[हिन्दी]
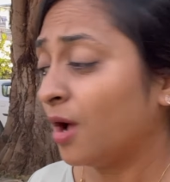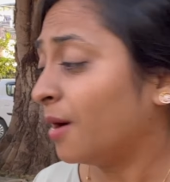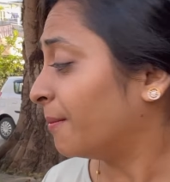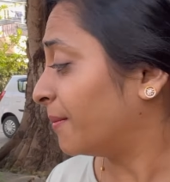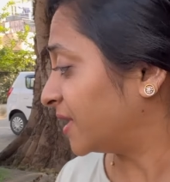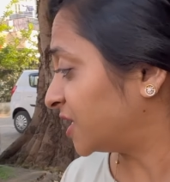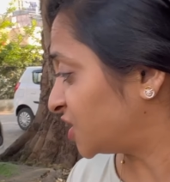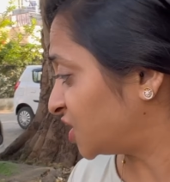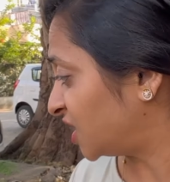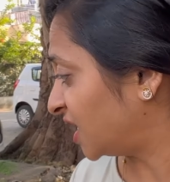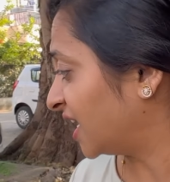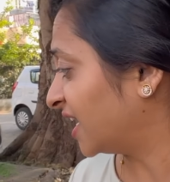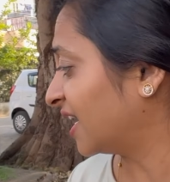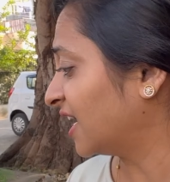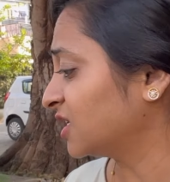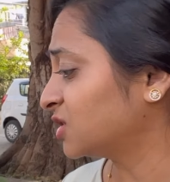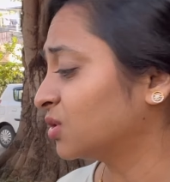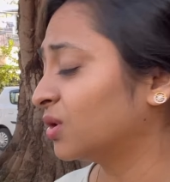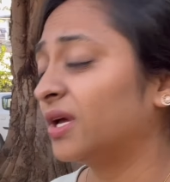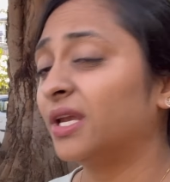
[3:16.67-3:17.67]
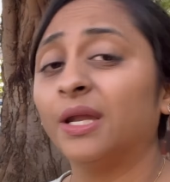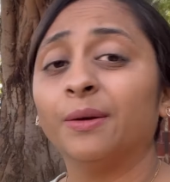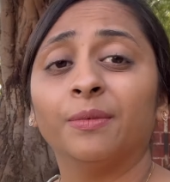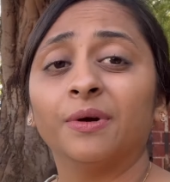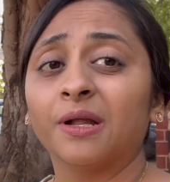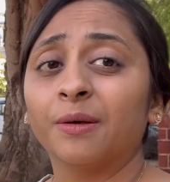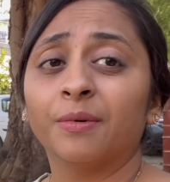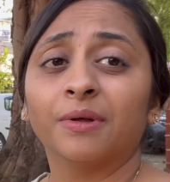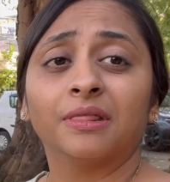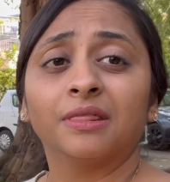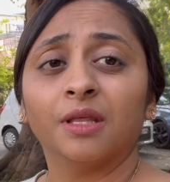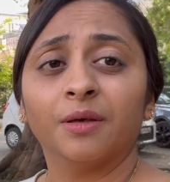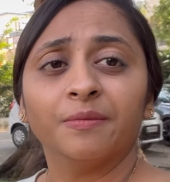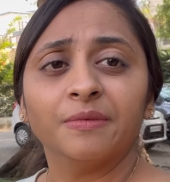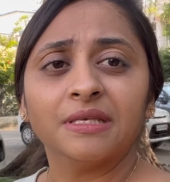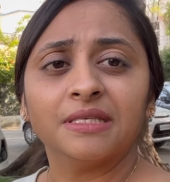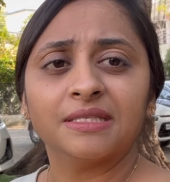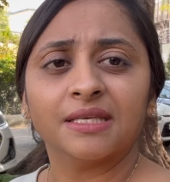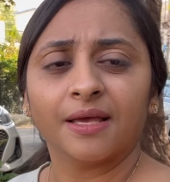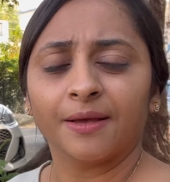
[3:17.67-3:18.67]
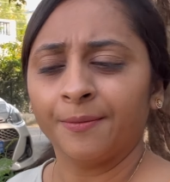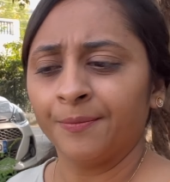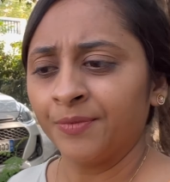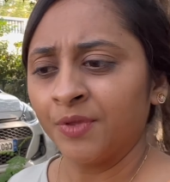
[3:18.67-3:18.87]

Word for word: बट शेरा जो है ना बड़ा बदतमीज़ है